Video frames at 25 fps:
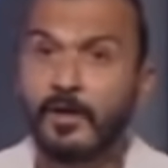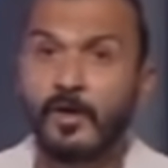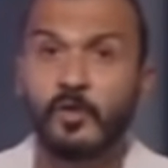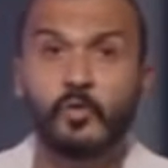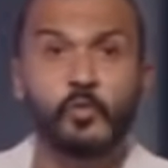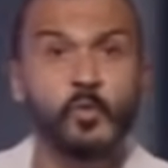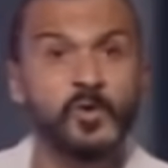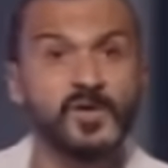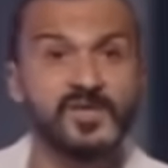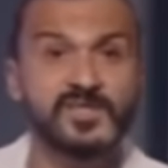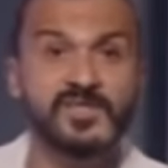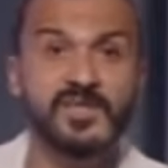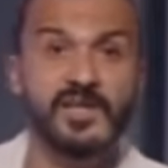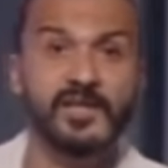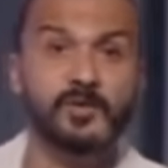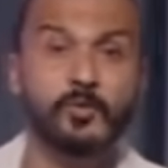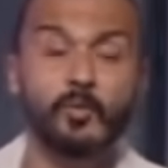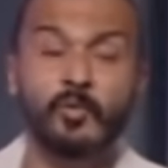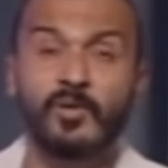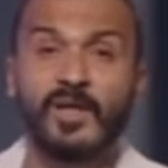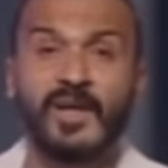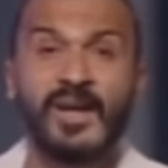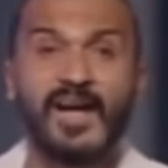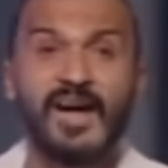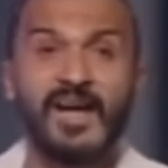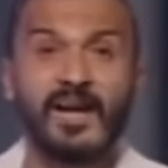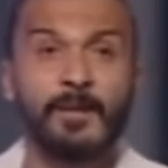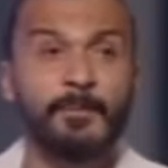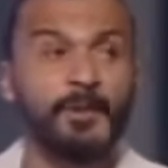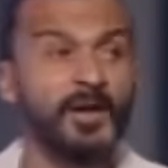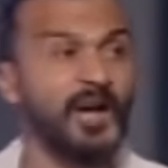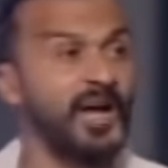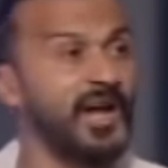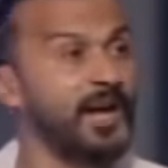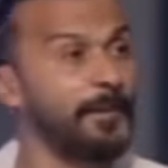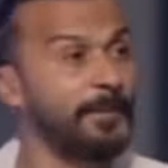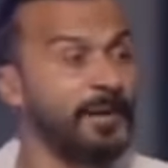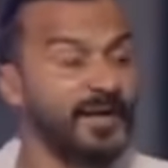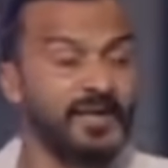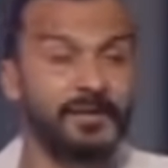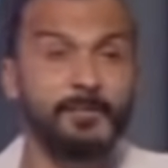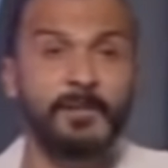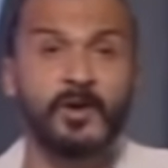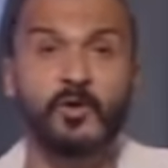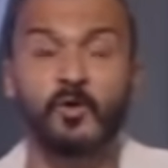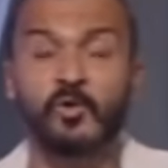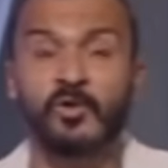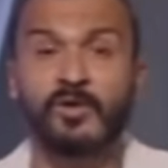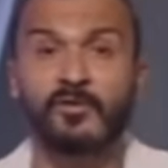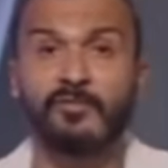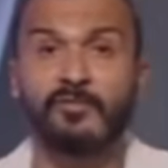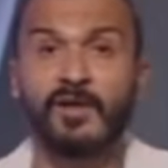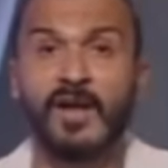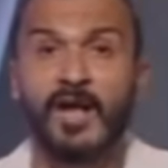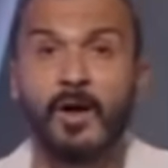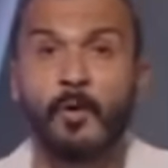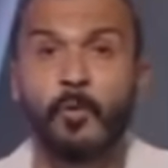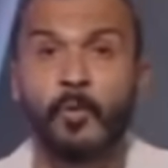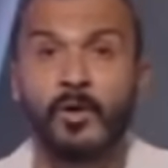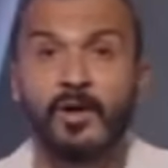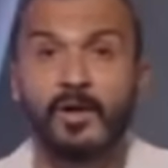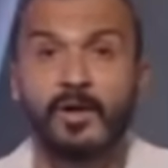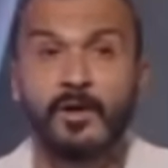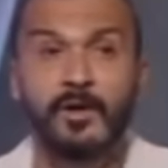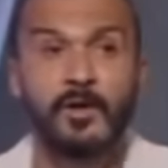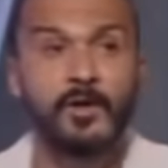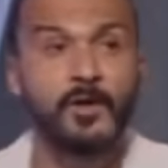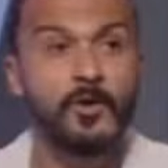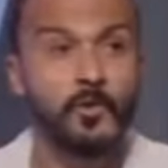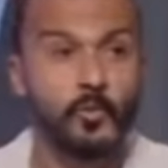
انتوا وصلتونا لاعلى مرحله بعد ما كنت في الاول